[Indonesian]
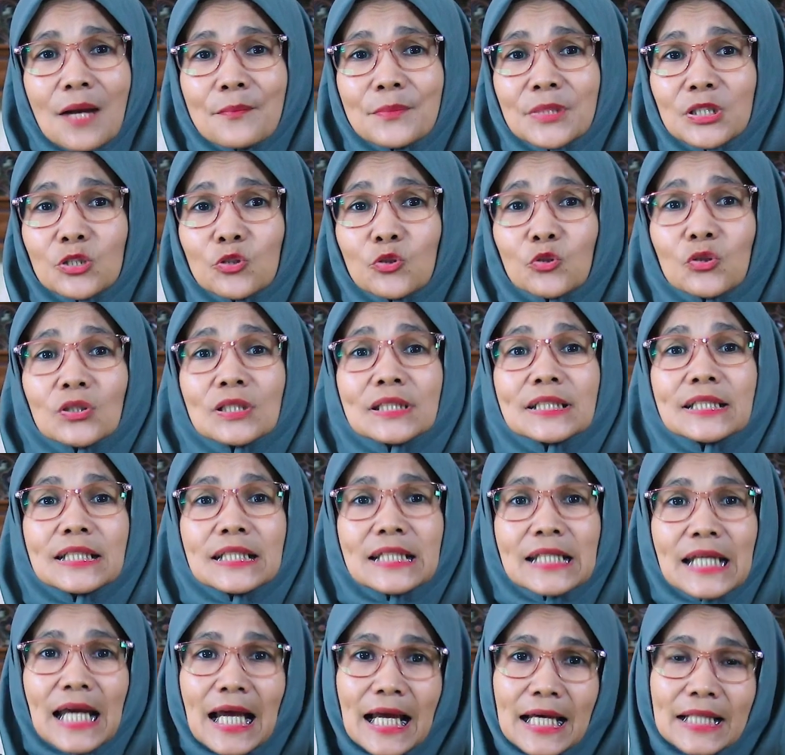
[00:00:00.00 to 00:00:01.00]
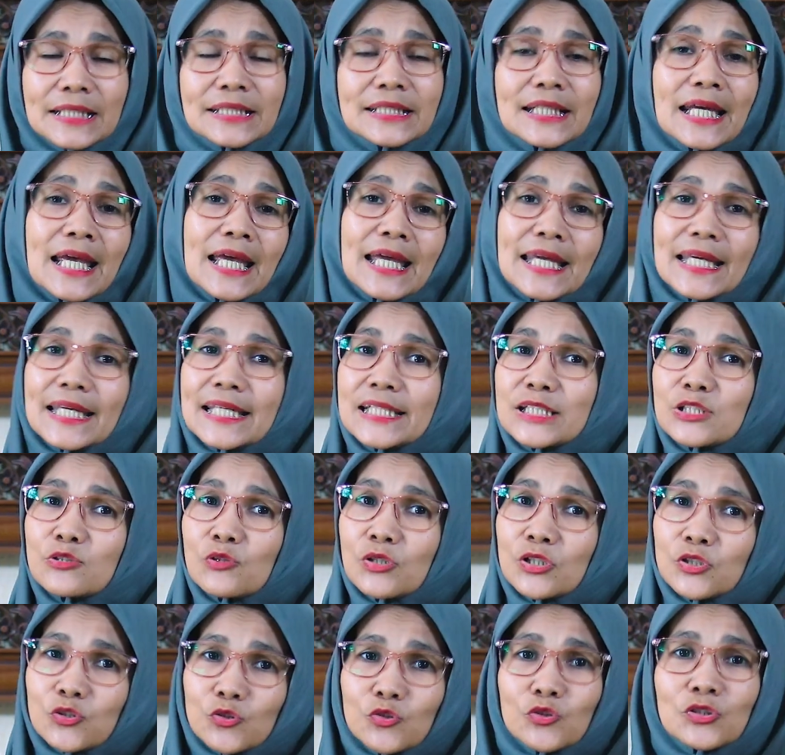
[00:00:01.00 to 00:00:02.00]
paham betul dengan
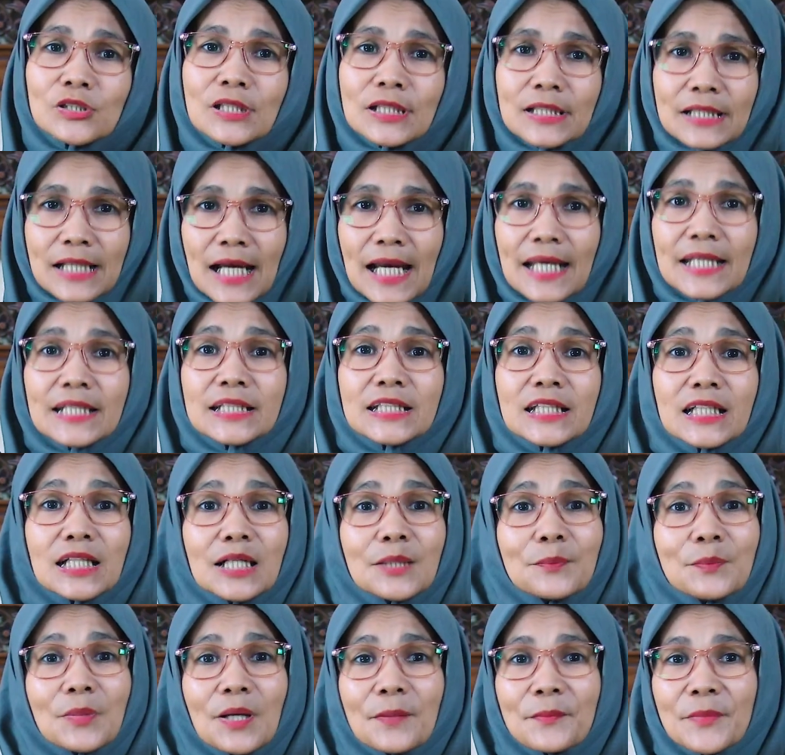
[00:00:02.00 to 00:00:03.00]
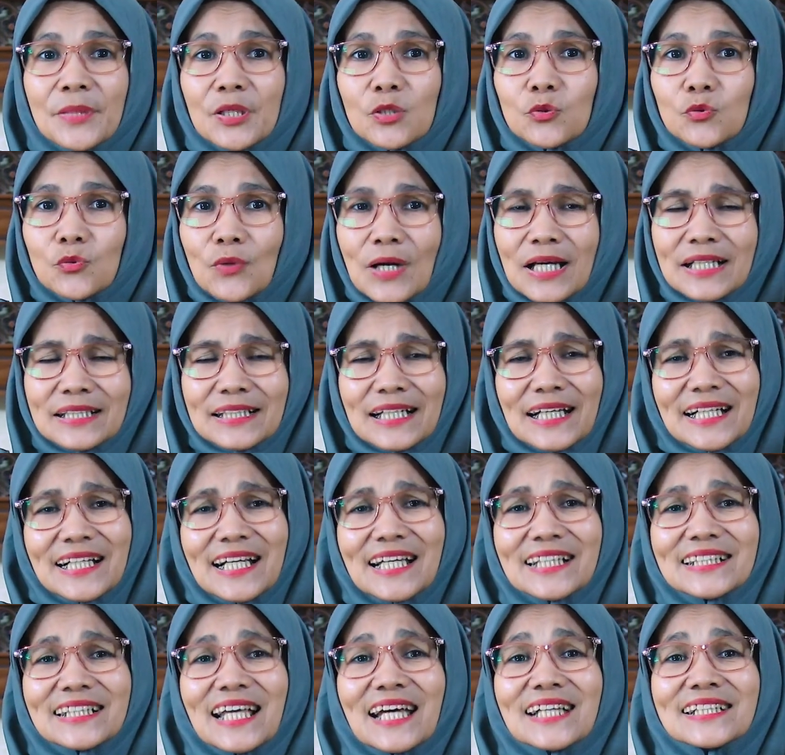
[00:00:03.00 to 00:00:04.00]
isu-isu terkait kepemiluan
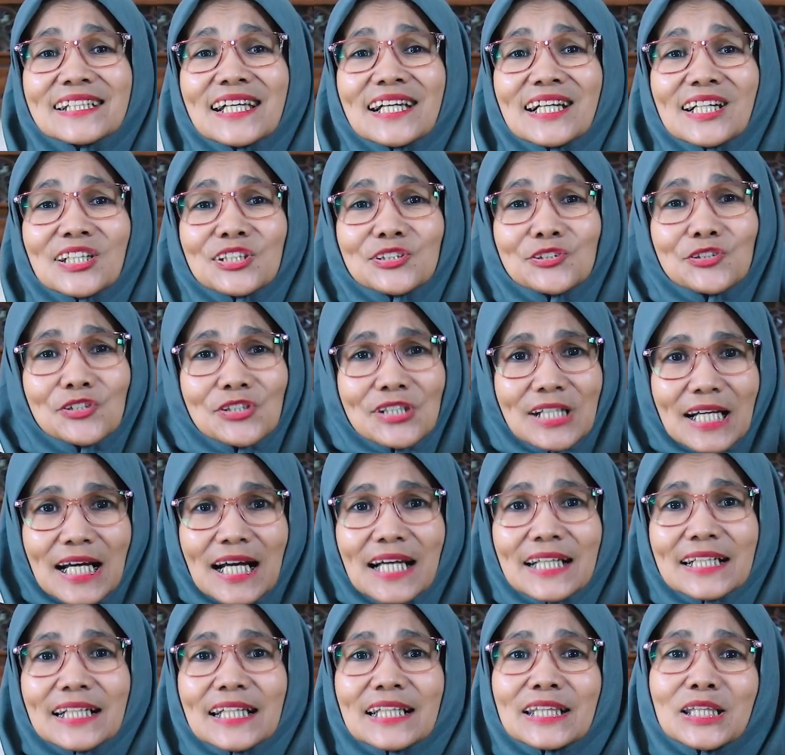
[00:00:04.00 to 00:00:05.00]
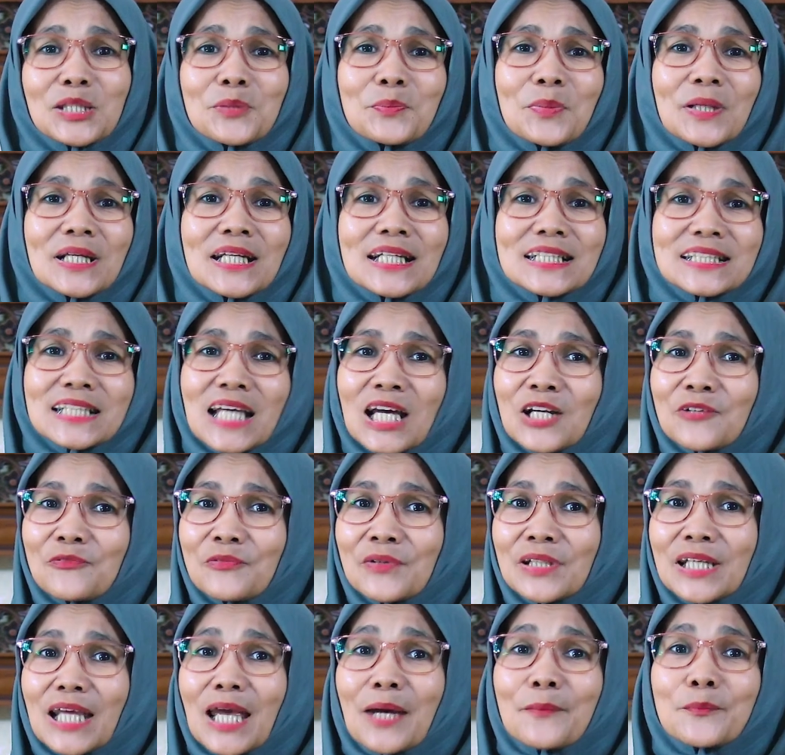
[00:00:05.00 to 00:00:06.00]
karena tak jarang juga nanti pada
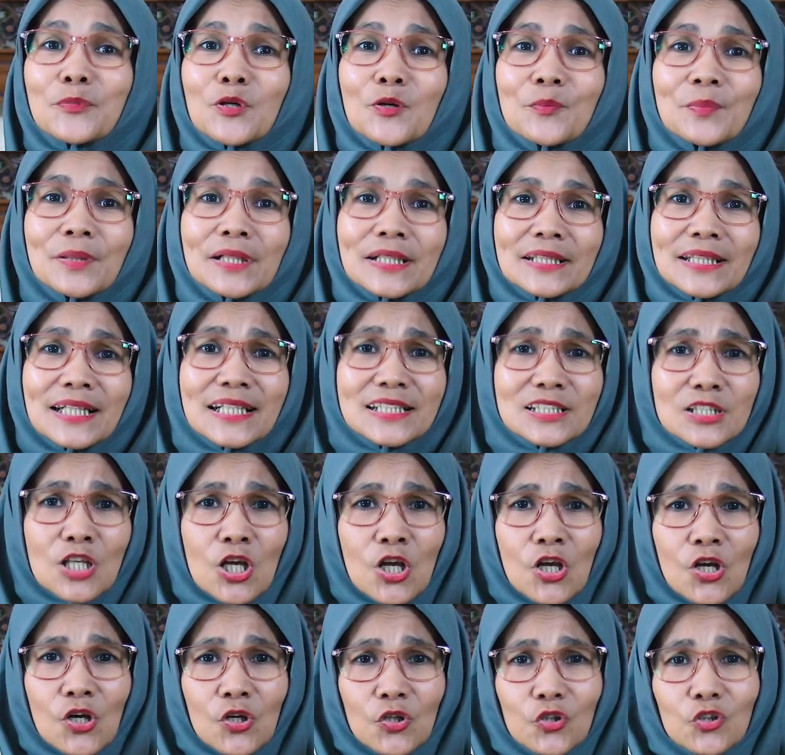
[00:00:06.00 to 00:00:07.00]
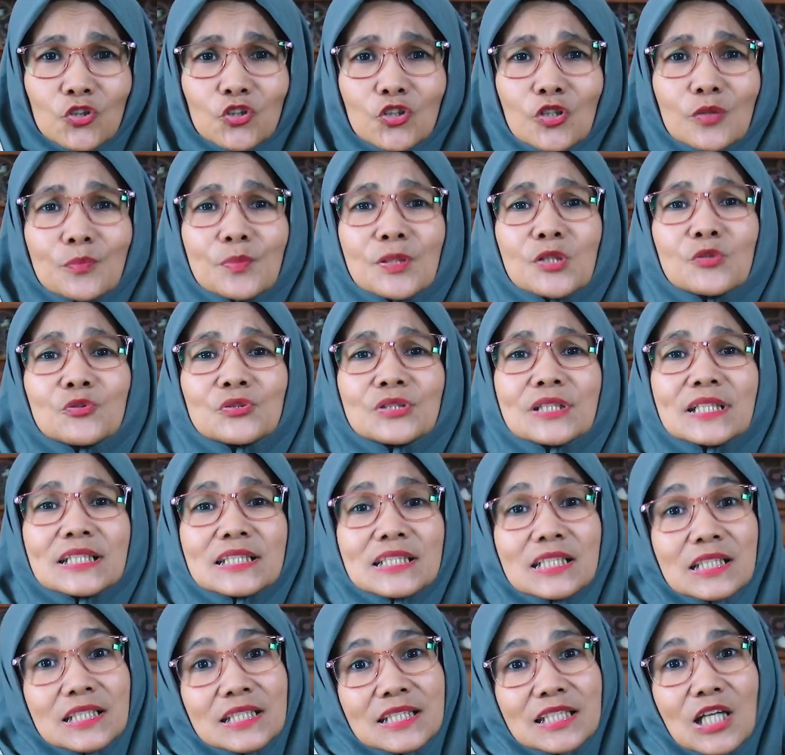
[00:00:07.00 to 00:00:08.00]
saat fit and proper test untuk
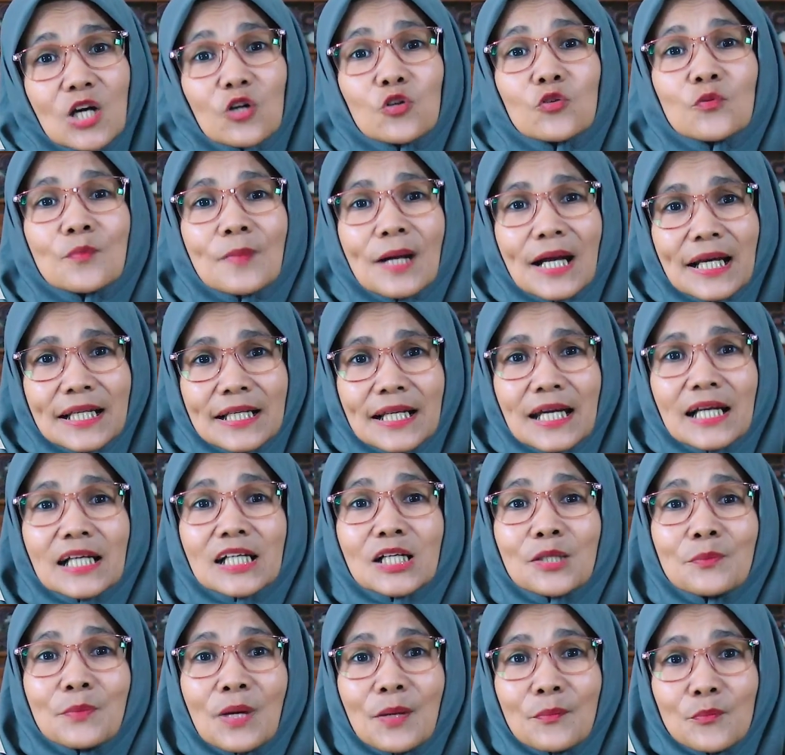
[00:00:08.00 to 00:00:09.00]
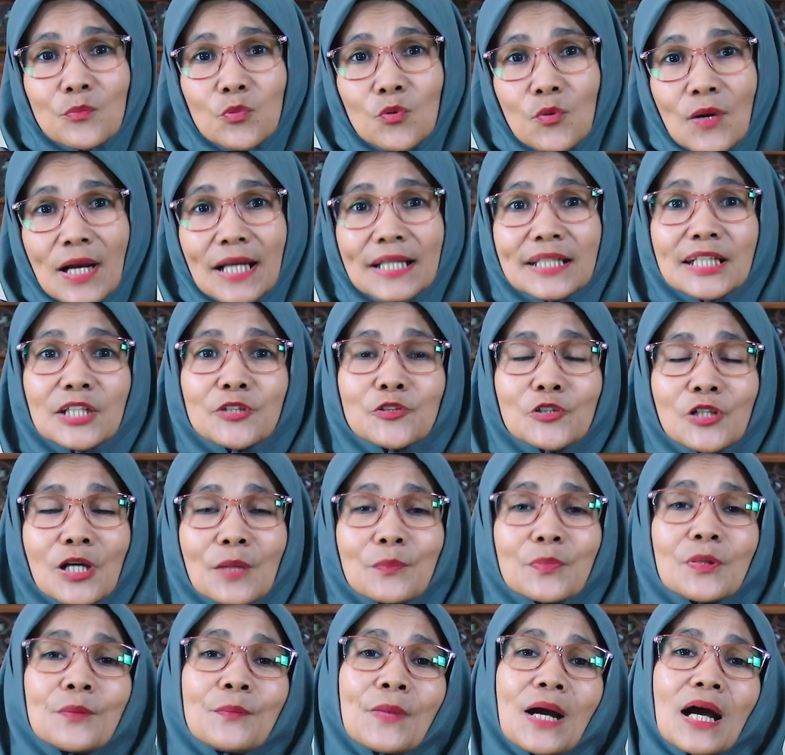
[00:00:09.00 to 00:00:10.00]
menguji sejauh mana kemampuan dan
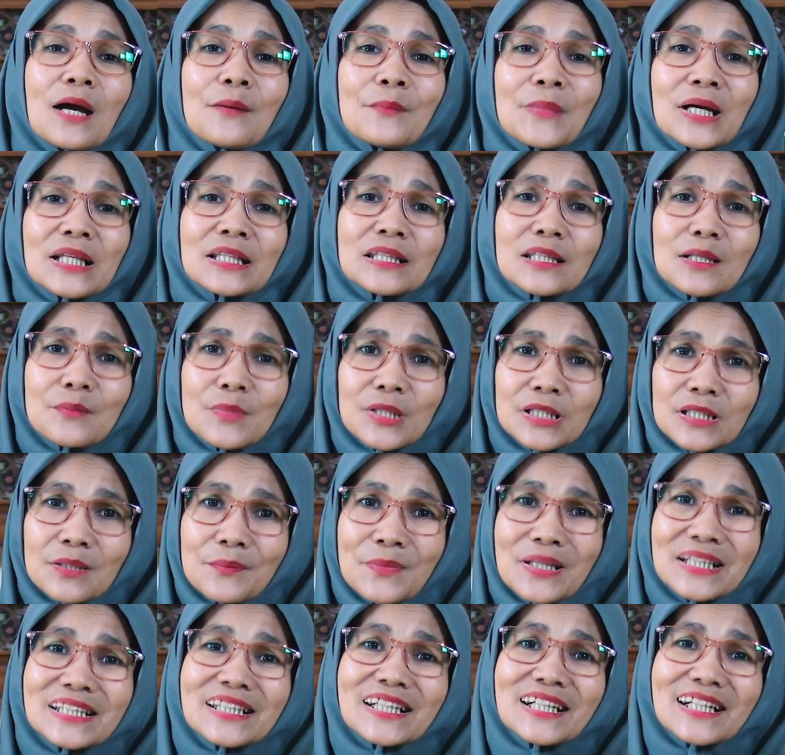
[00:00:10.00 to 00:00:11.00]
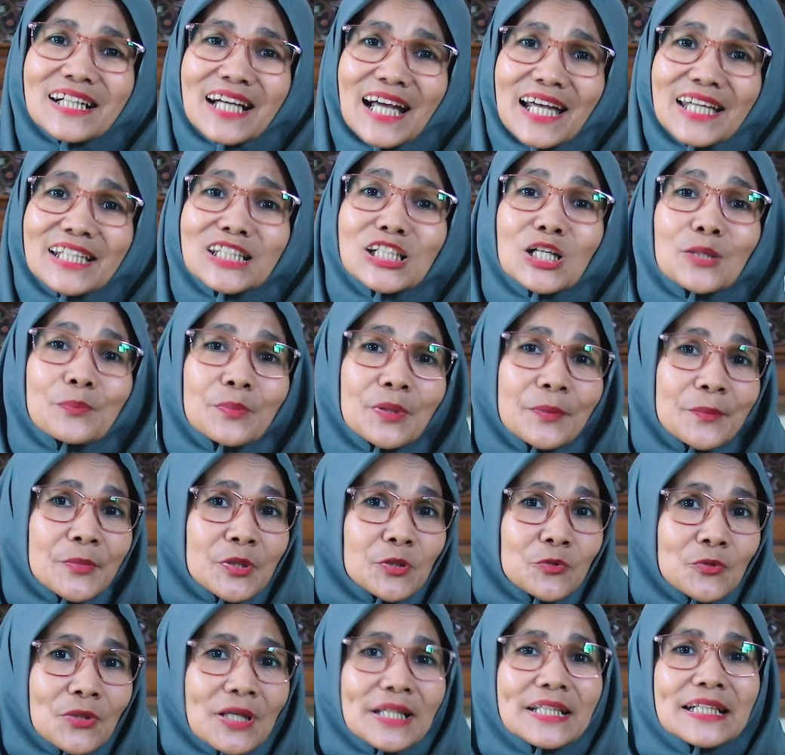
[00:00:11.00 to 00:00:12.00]
juga pemahaman teman-teman terkait
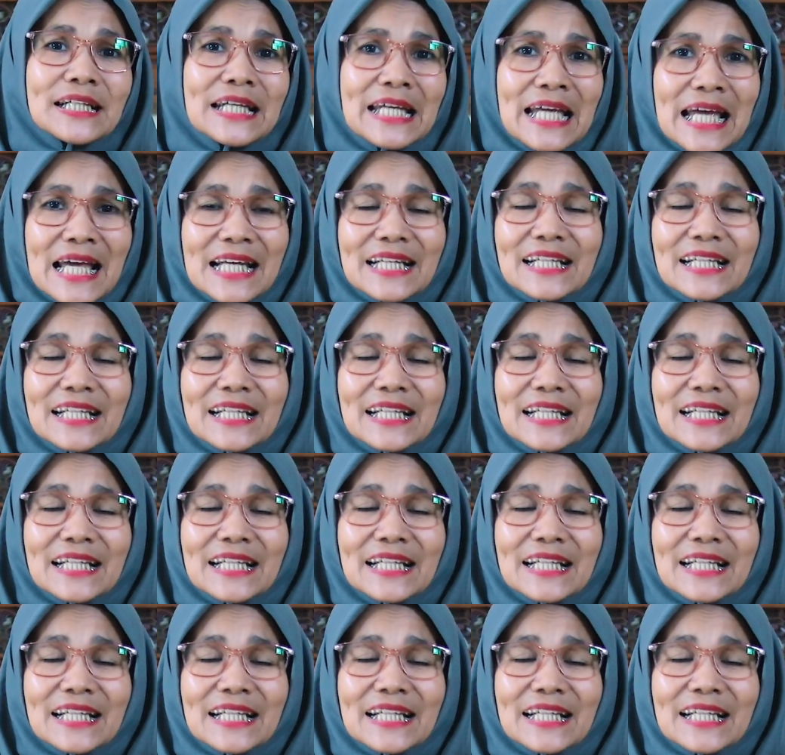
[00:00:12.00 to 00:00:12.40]
kepemiluan.